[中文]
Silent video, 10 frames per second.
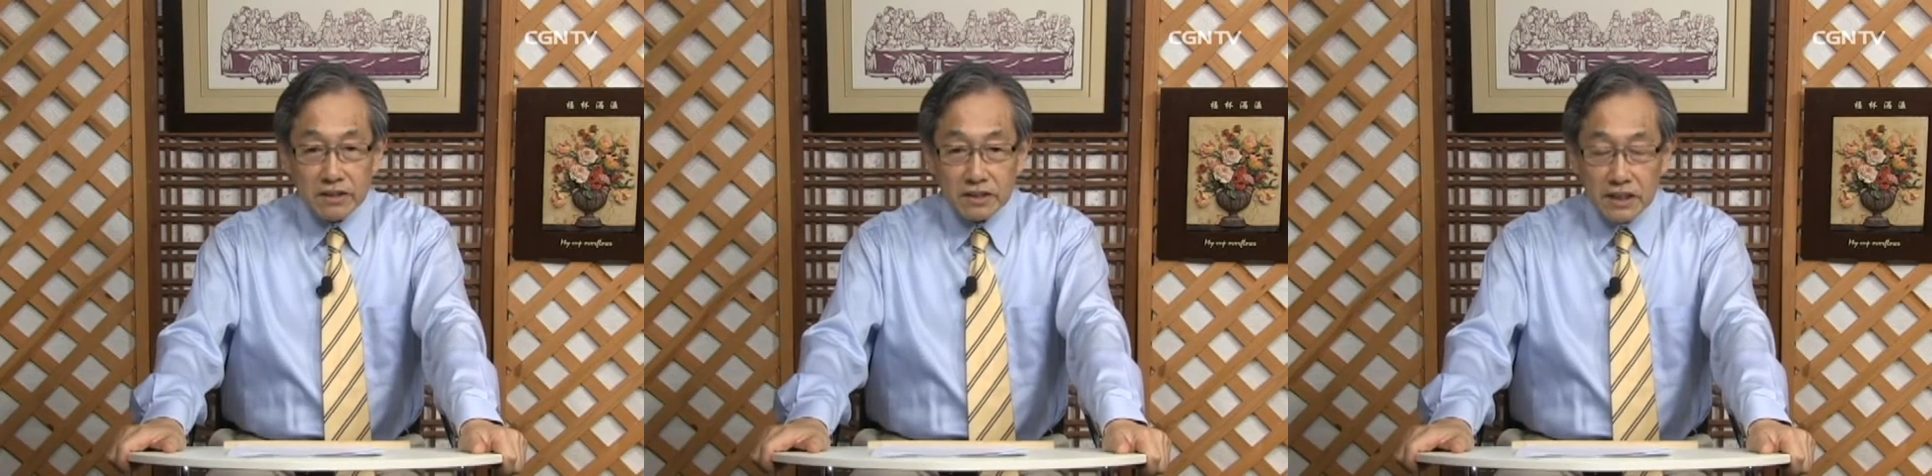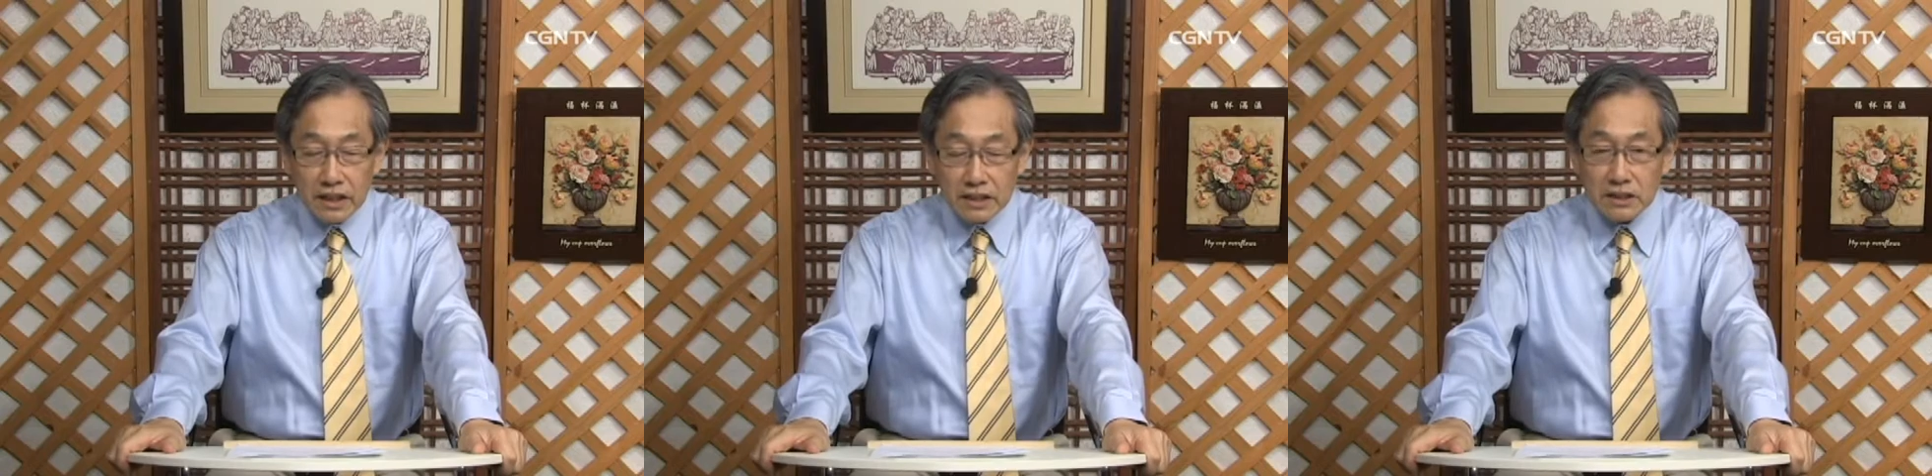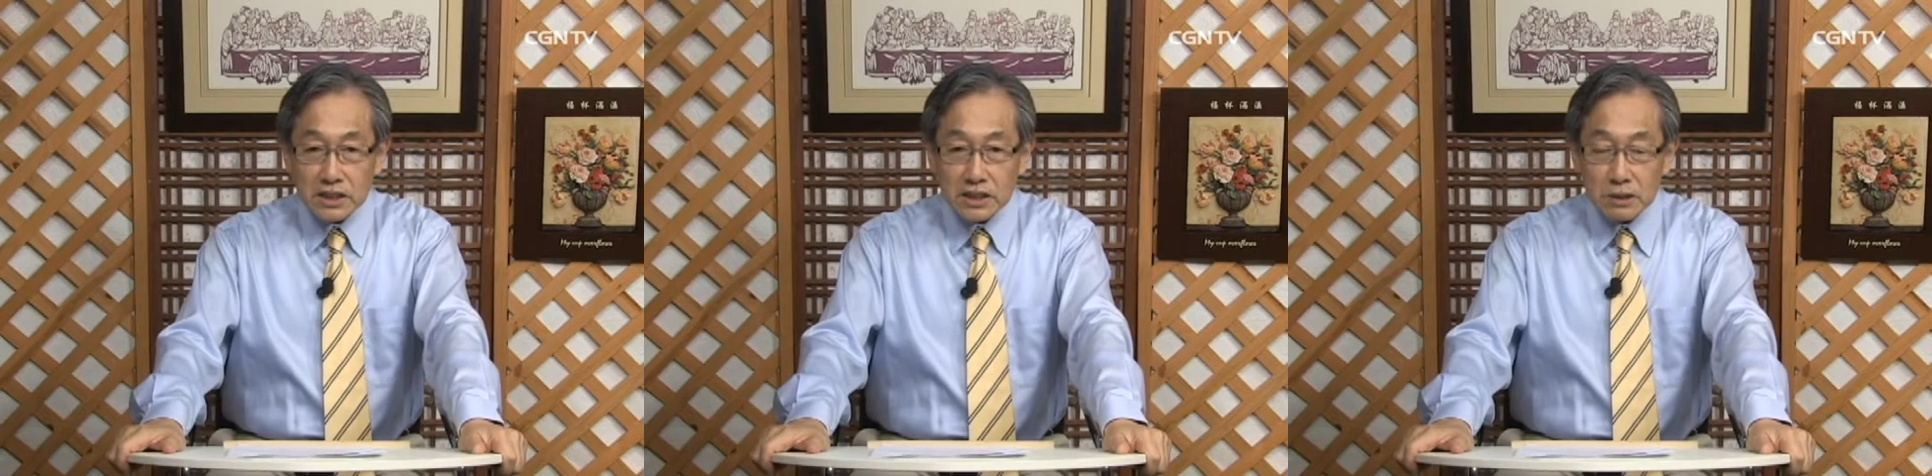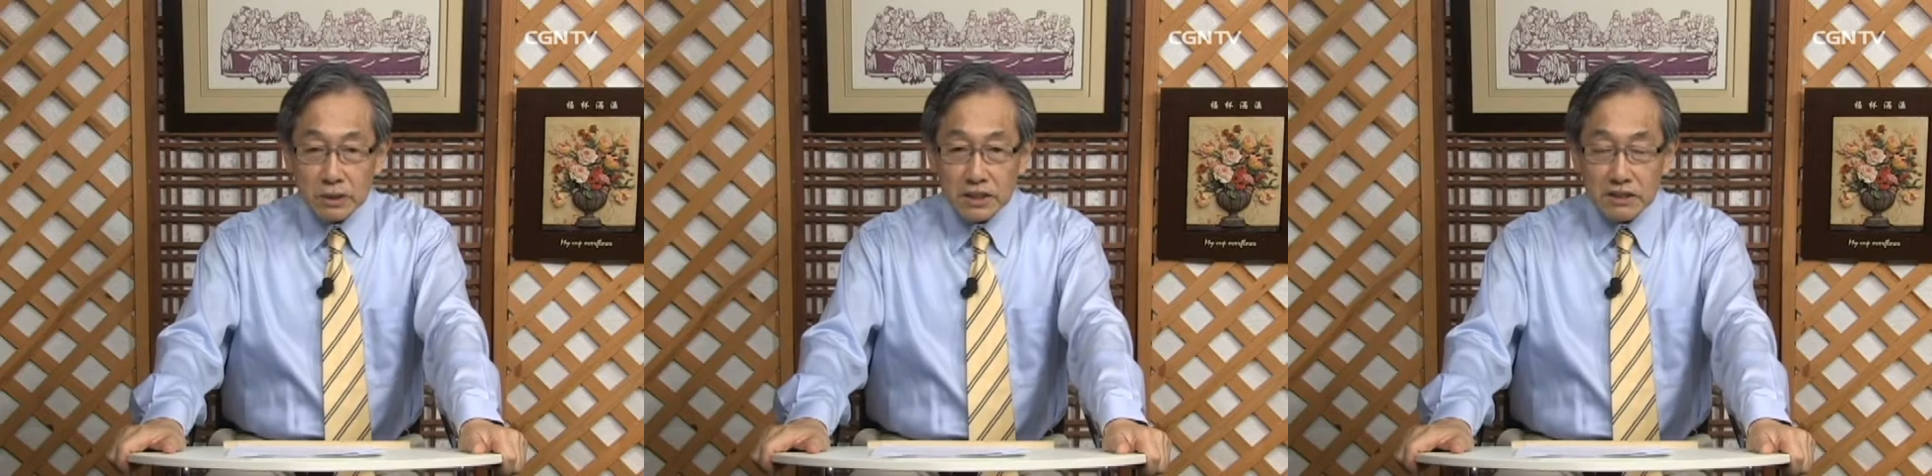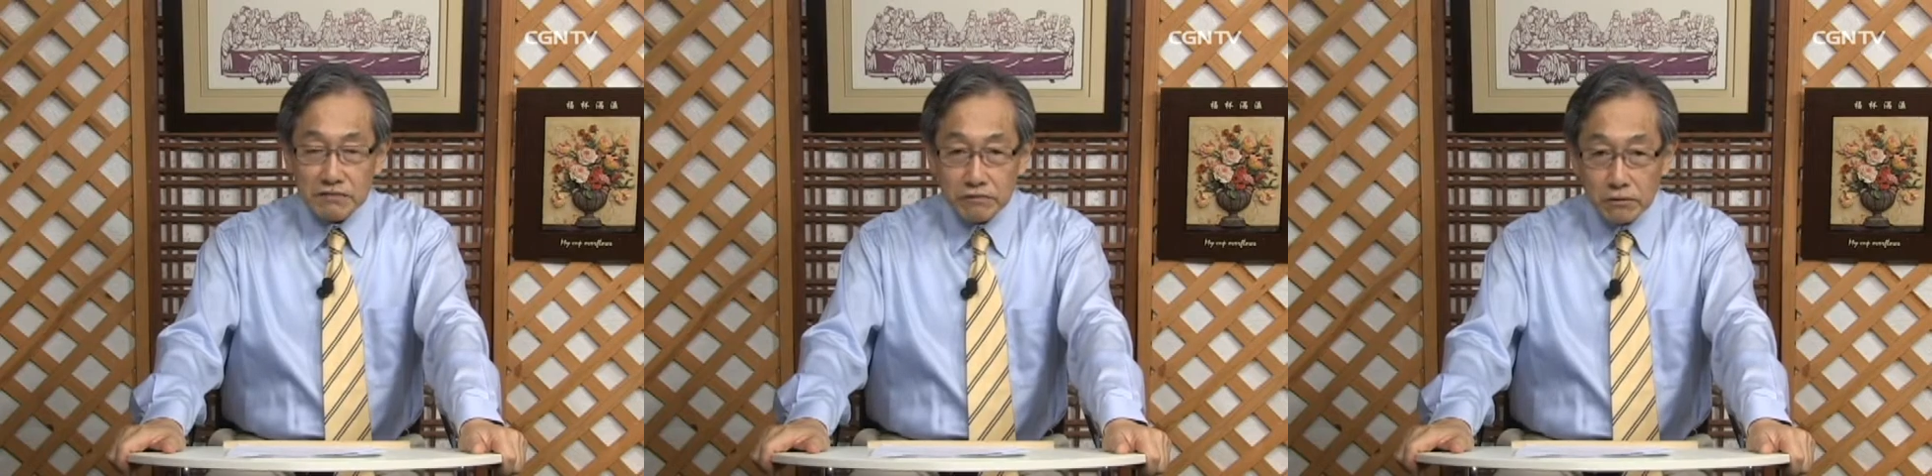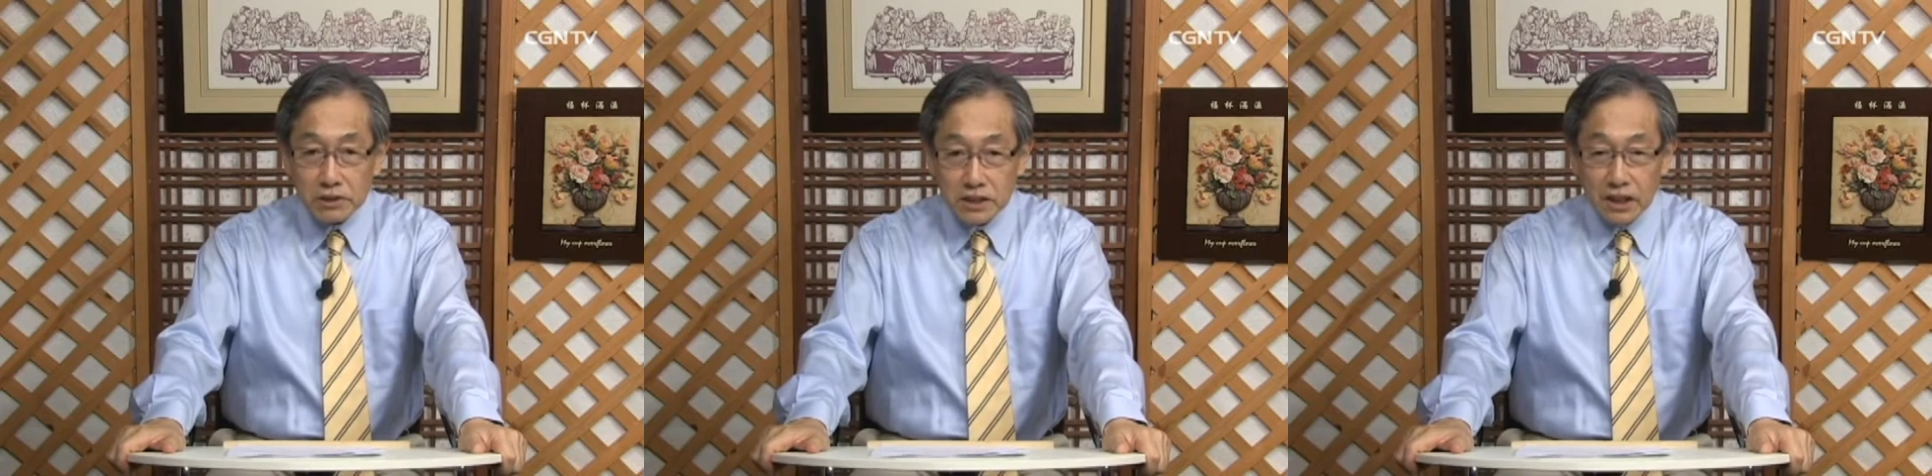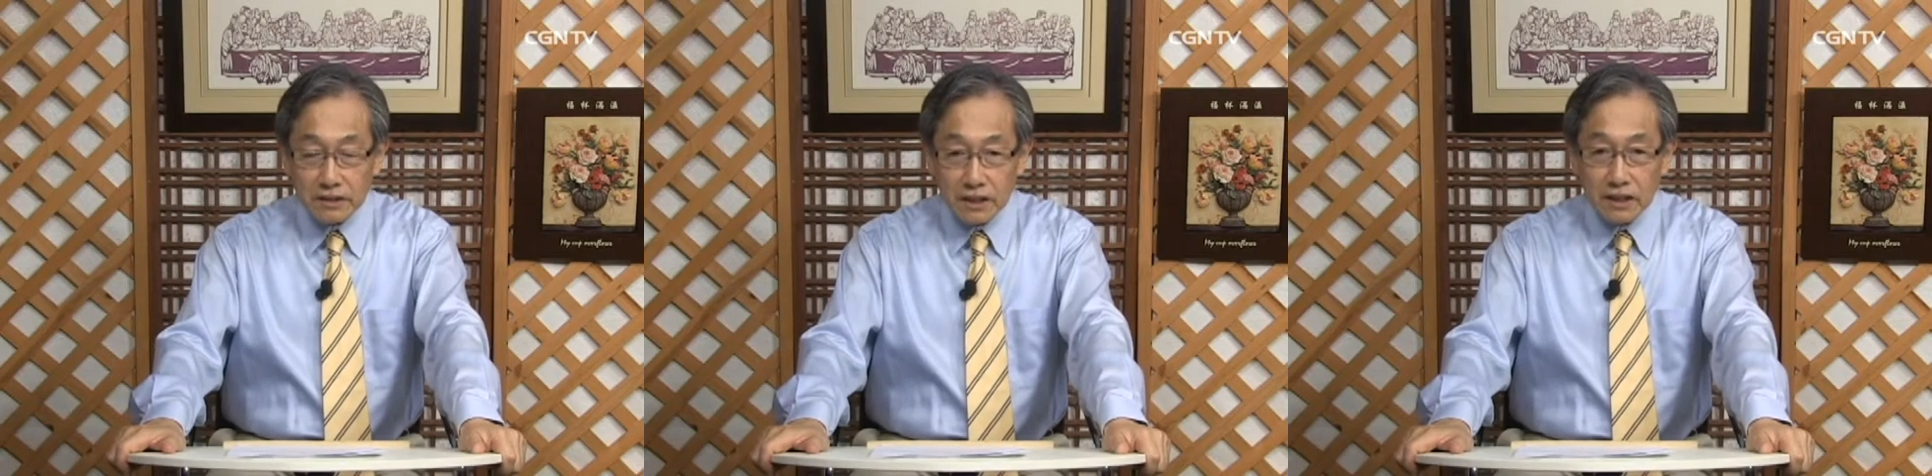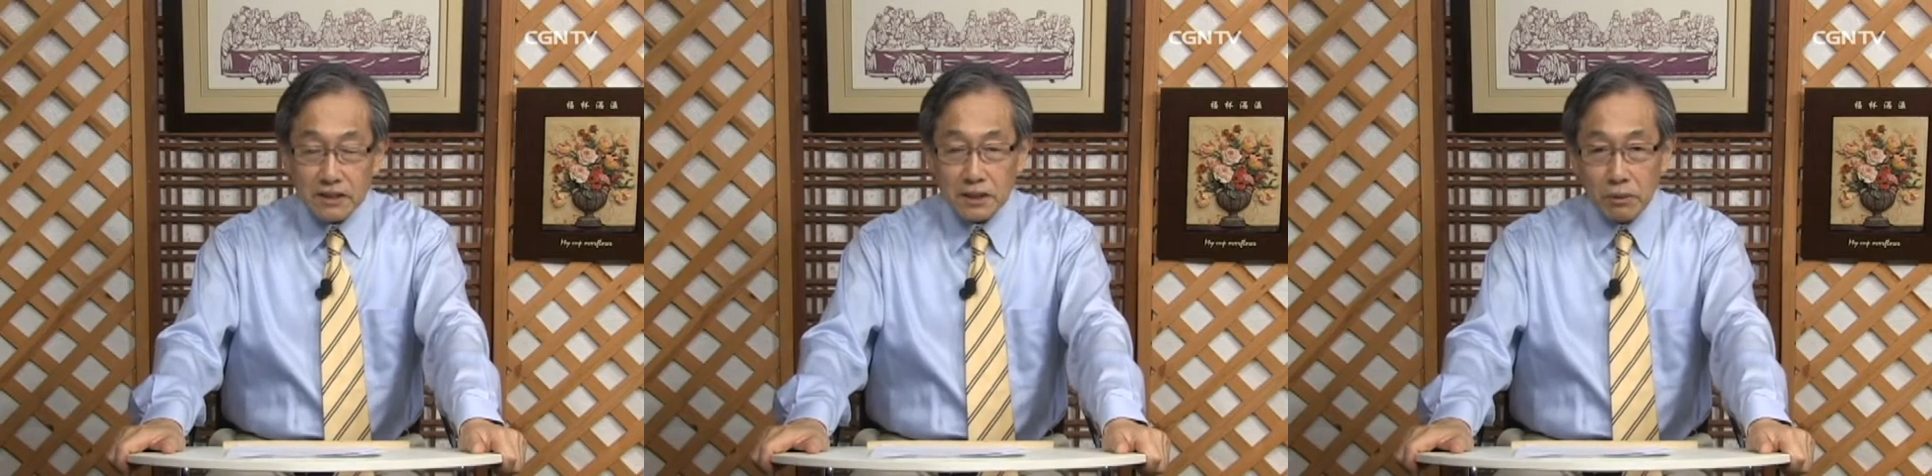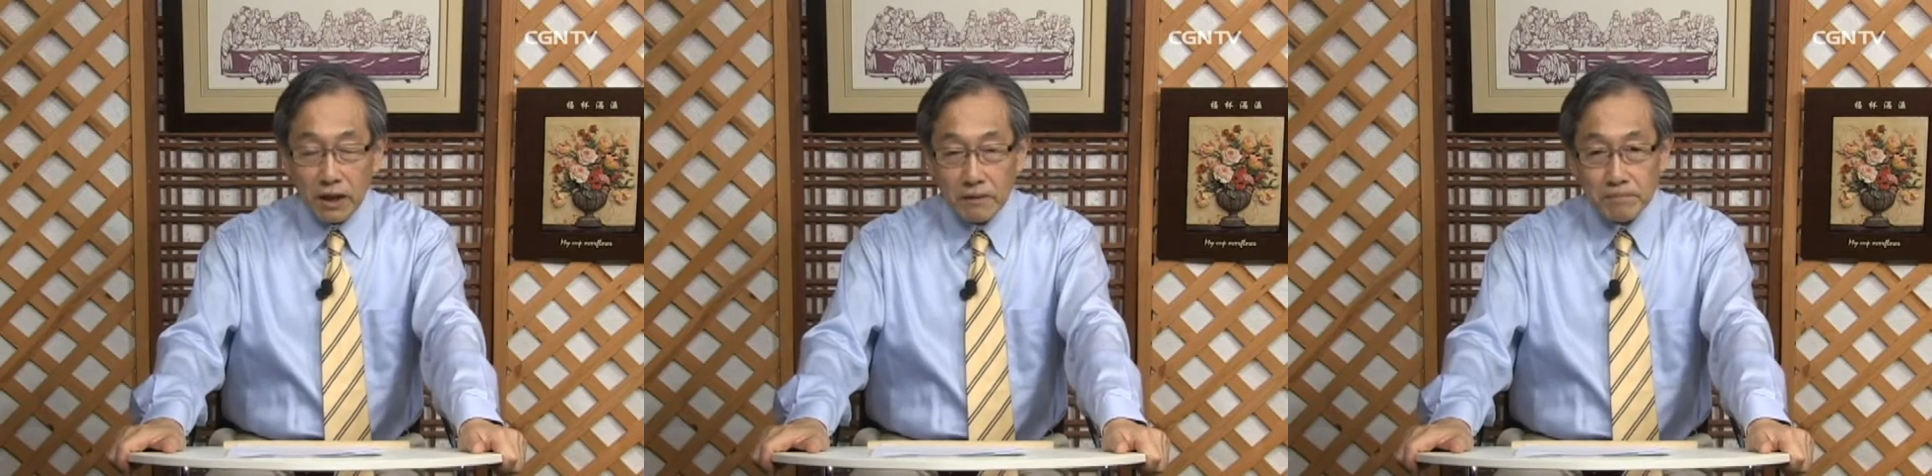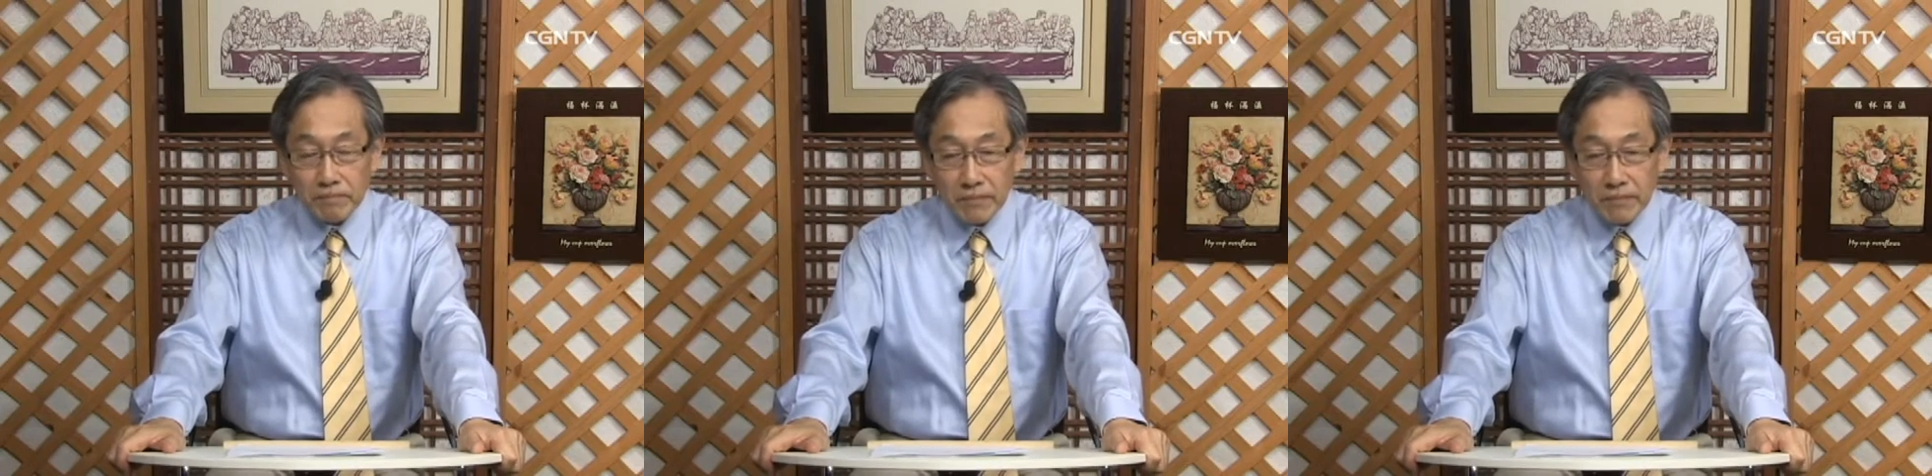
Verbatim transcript: 这个因是因为父神的一个计划，